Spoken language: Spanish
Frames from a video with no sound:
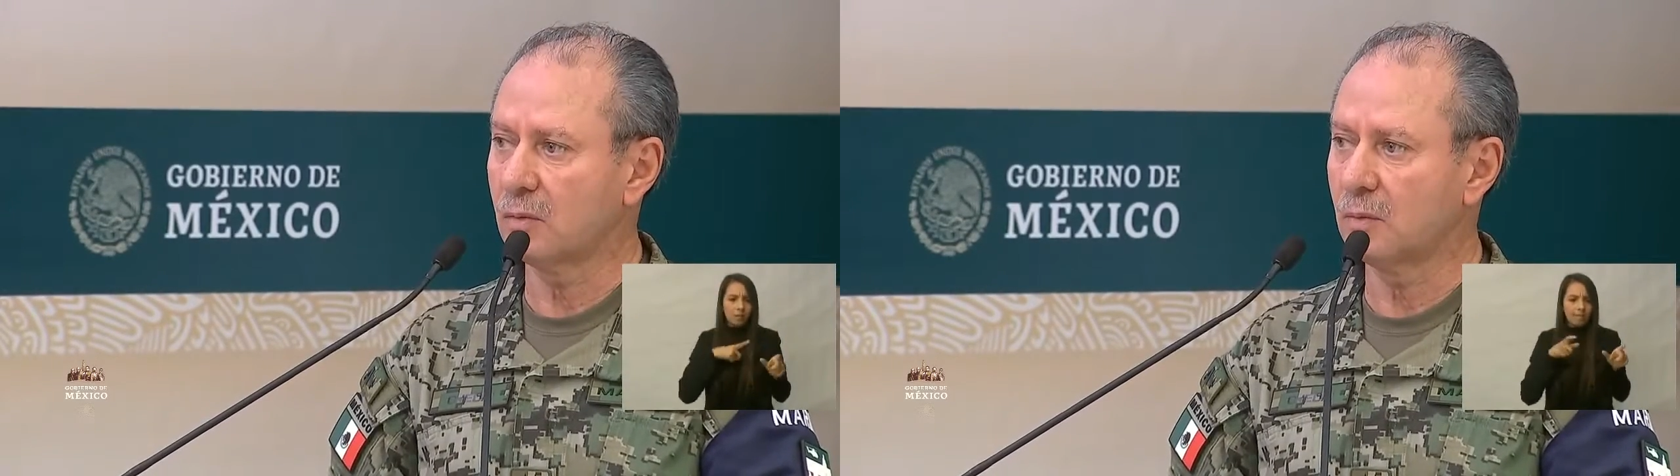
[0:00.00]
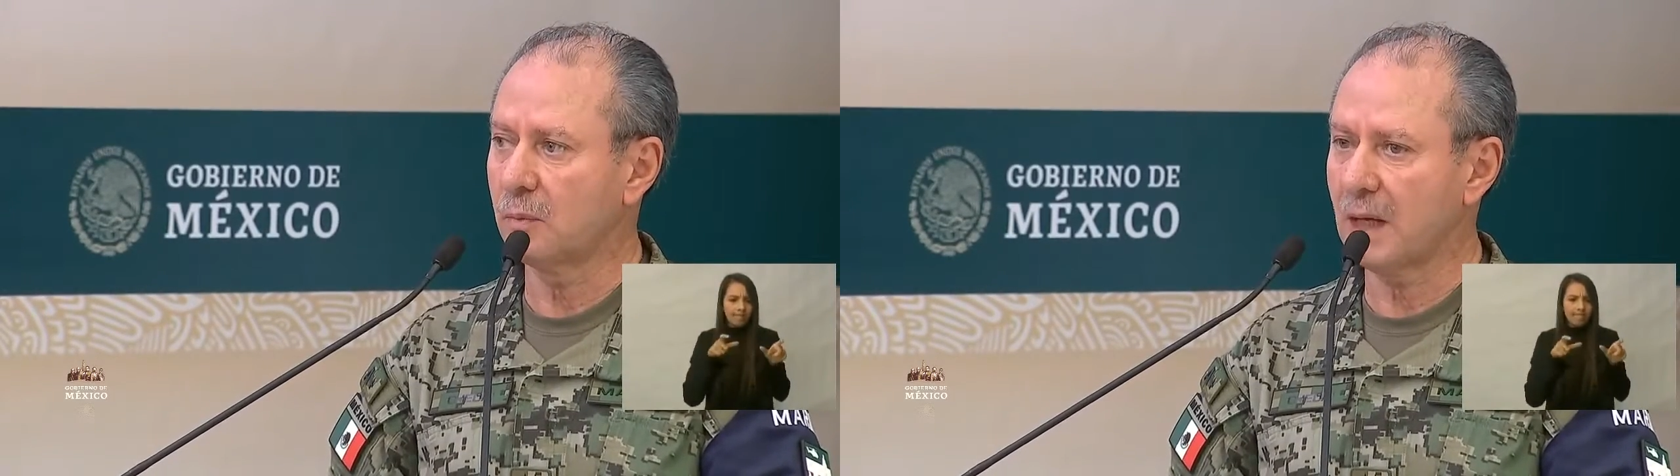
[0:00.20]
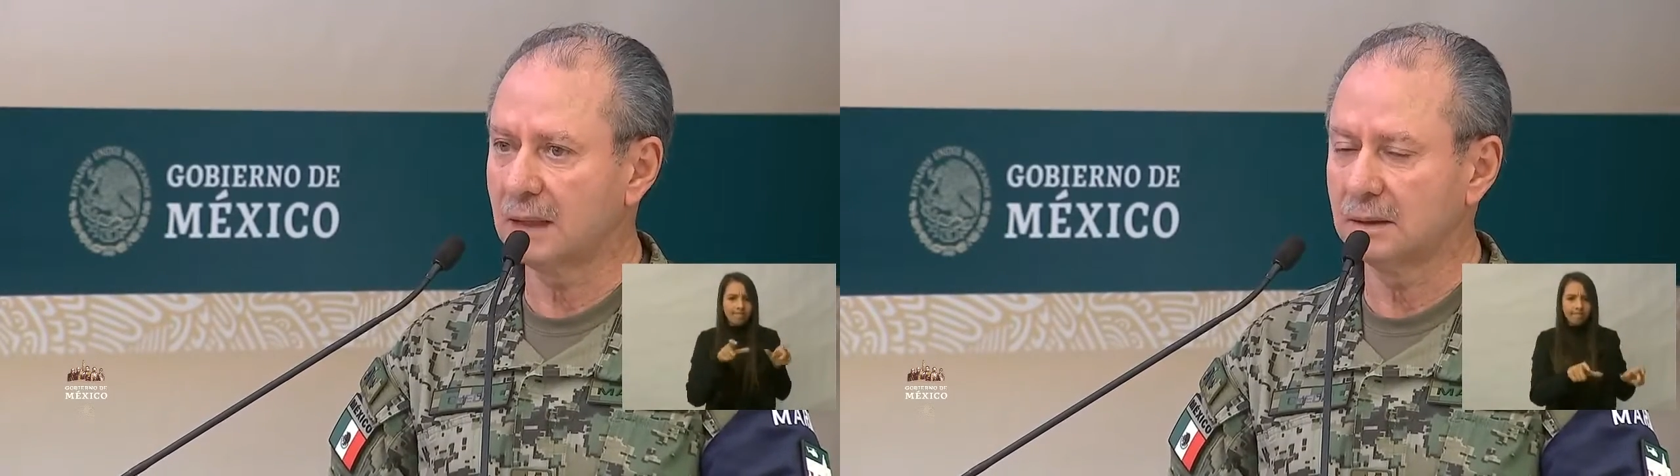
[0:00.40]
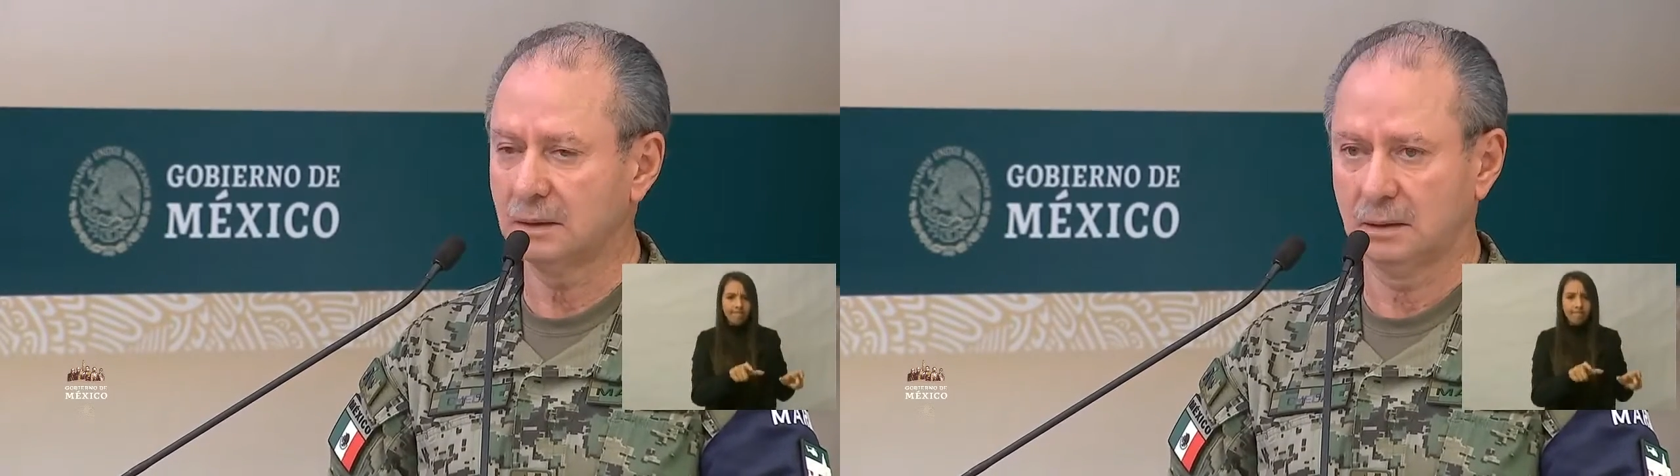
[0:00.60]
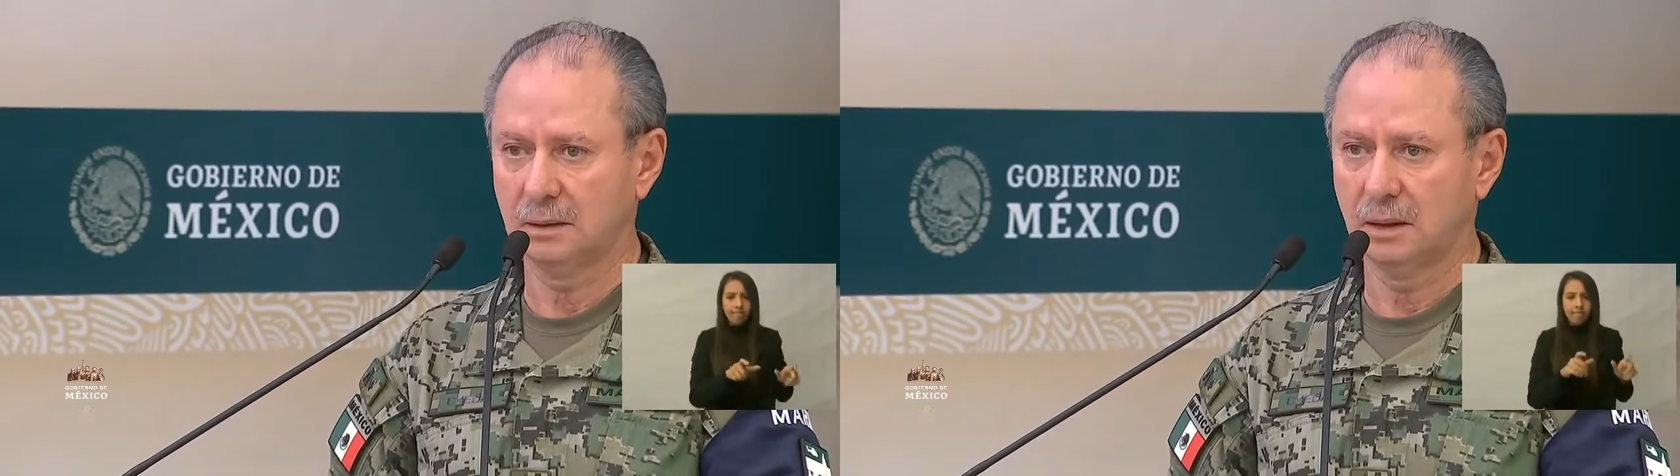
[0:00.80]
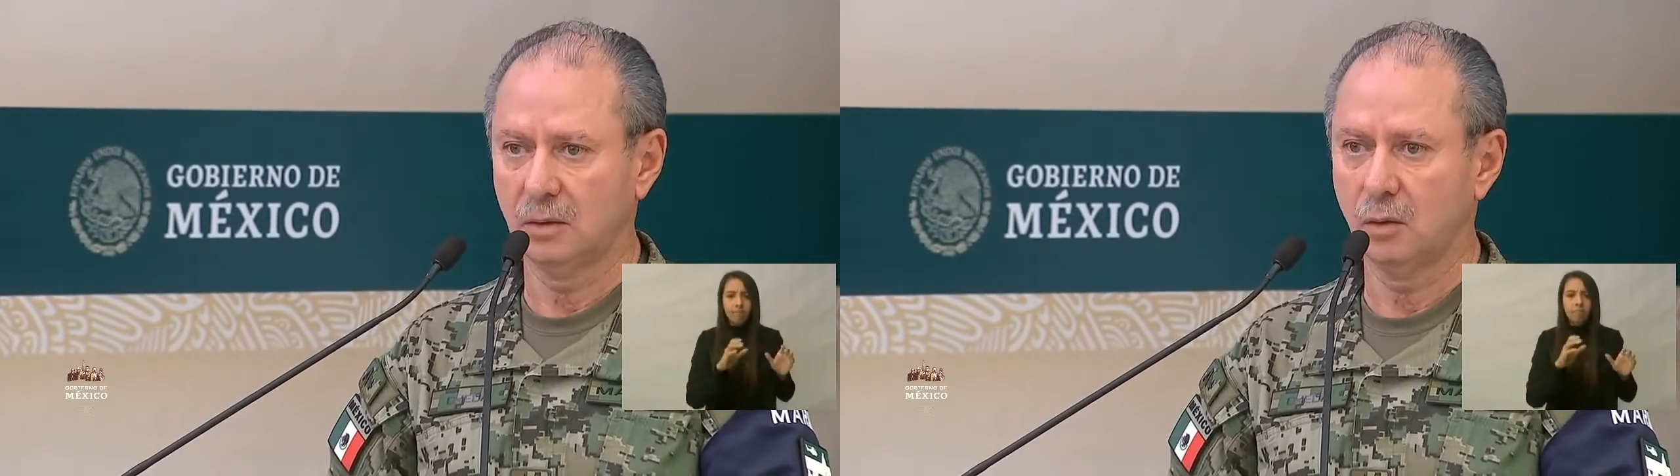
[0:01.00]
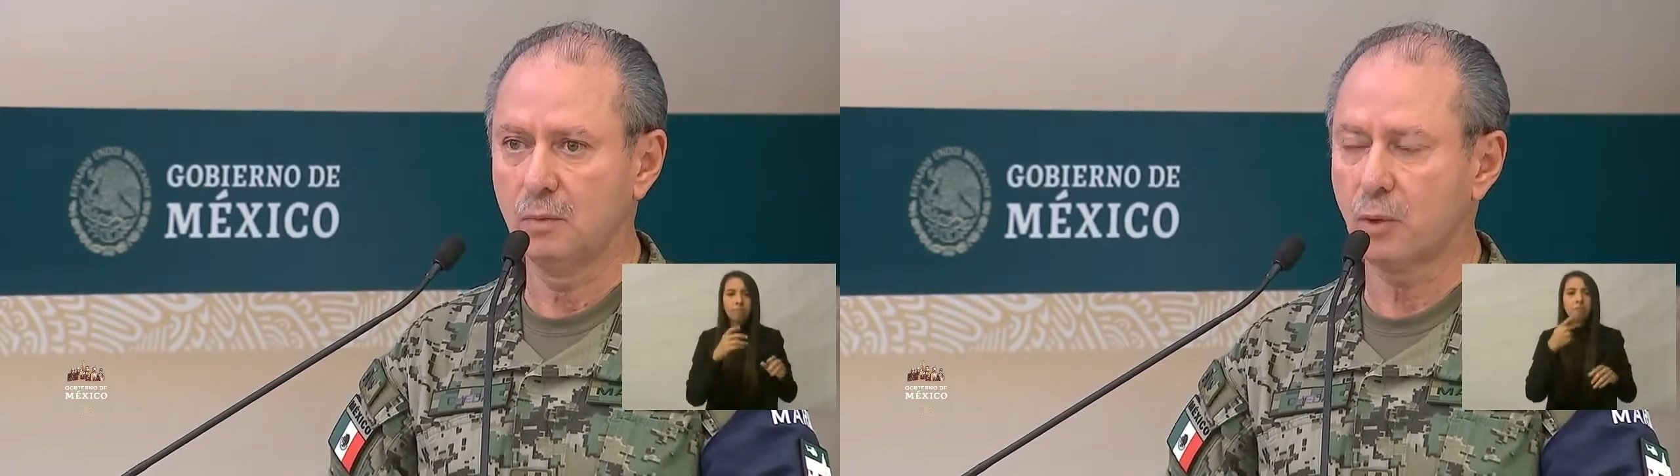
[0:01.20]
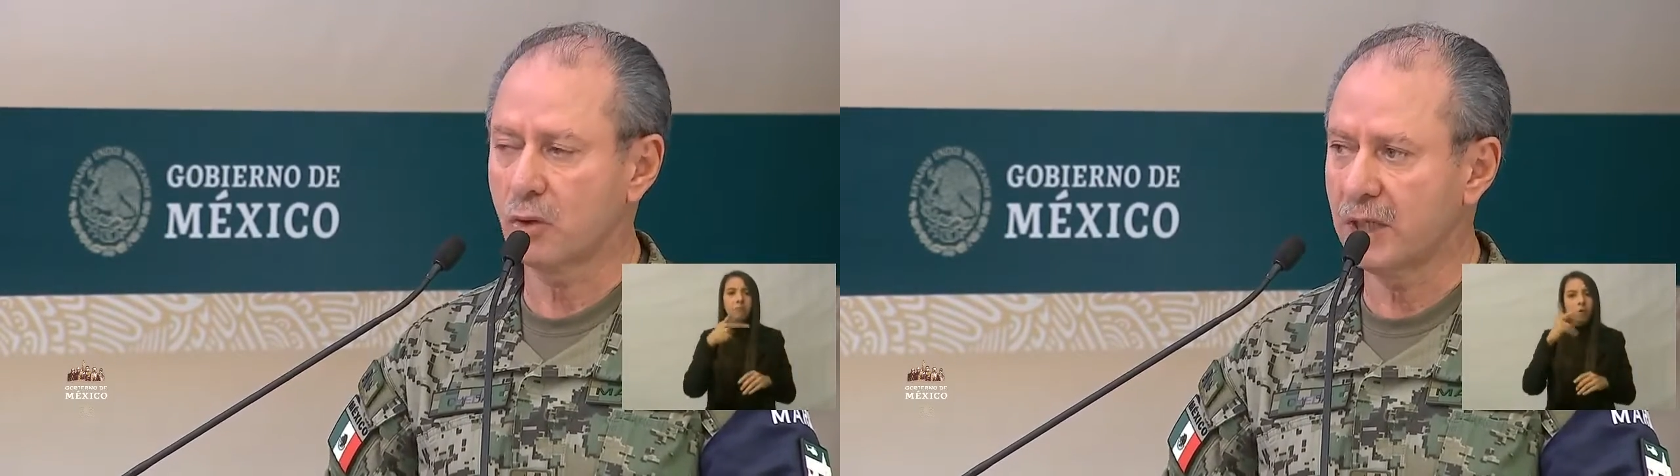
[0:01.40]
un plan,
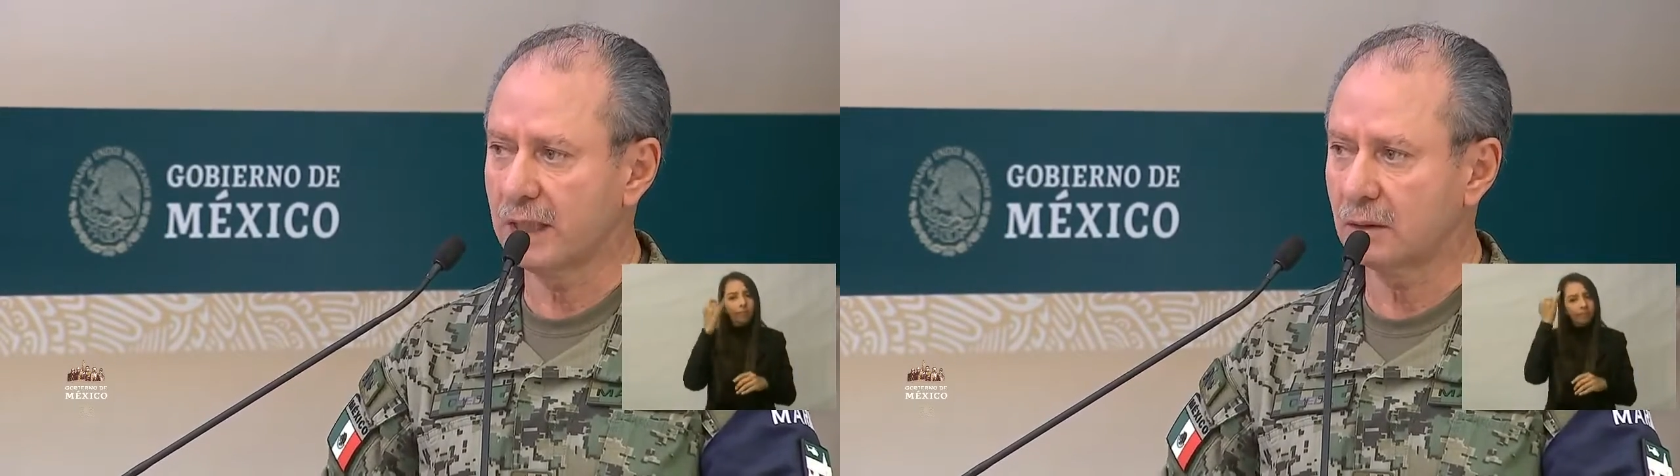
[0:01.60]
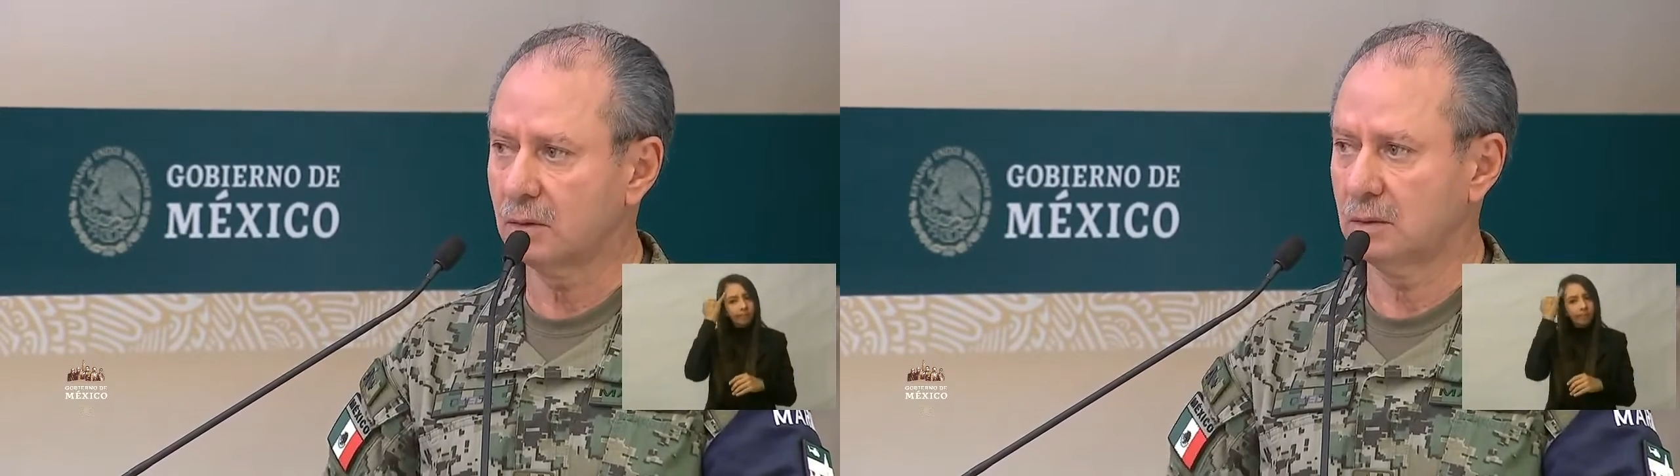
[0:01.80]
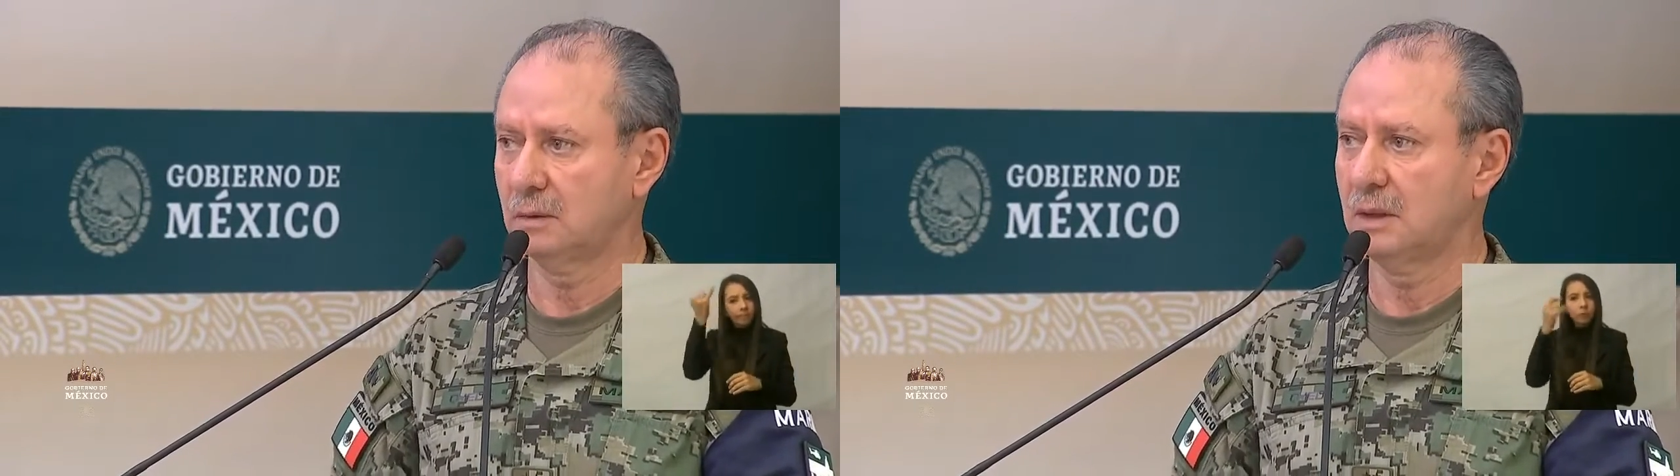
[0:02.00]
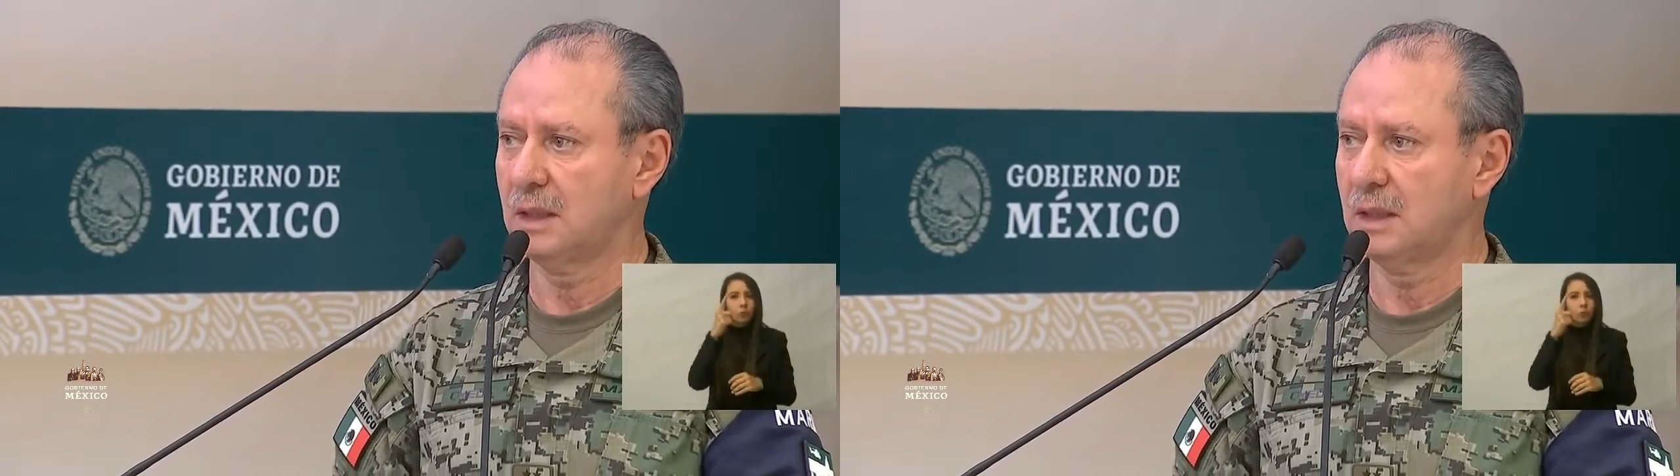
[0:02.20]
un proyecto,